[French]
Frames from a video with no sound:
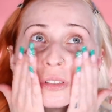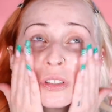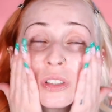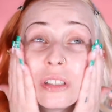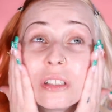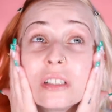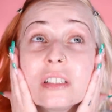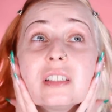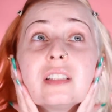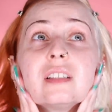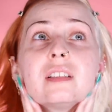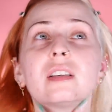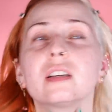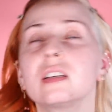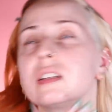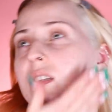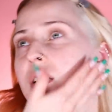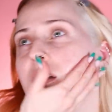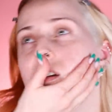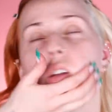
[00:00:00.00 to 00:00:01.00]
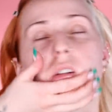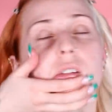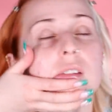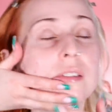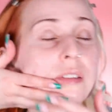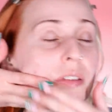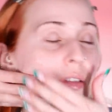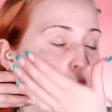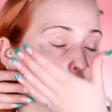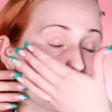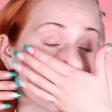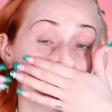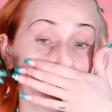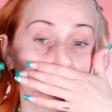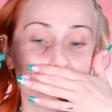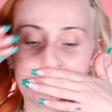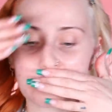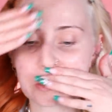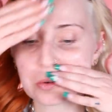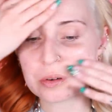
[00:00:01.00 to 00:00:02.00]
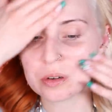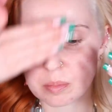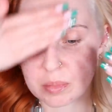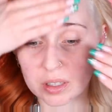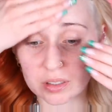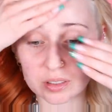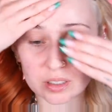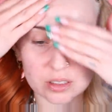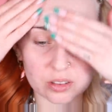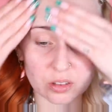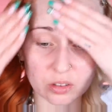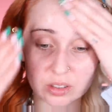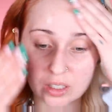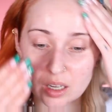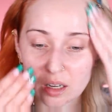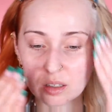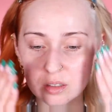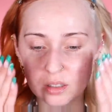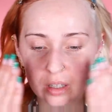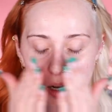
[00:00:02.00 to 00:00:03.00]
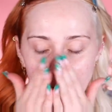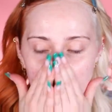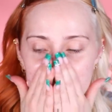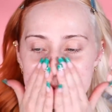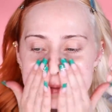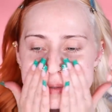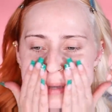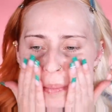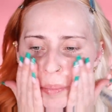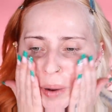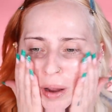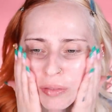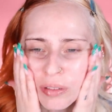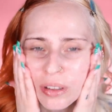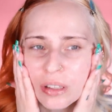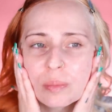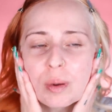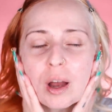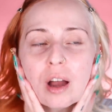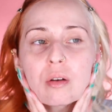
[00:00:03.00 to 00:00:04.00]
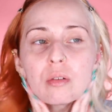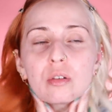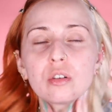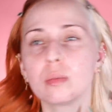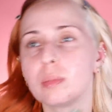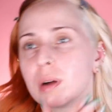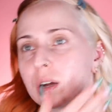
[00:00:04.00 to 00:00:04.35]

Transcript: donc c'était très très, c'est très très vieux. Mais ça sent ça, ah, ça, ça part vite par contre le